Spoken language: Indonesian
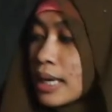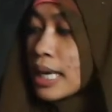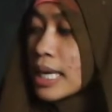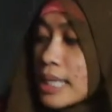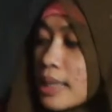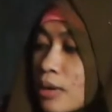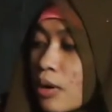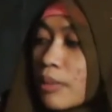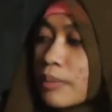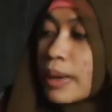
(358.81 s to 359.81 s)
Is a
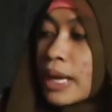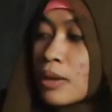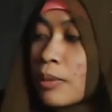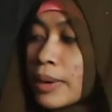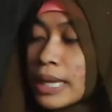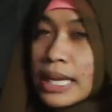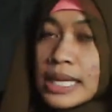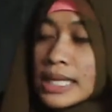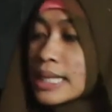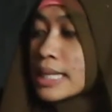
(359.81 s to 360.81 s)
complete operating
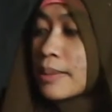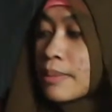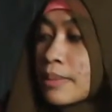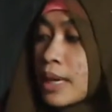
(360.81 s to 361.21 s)
system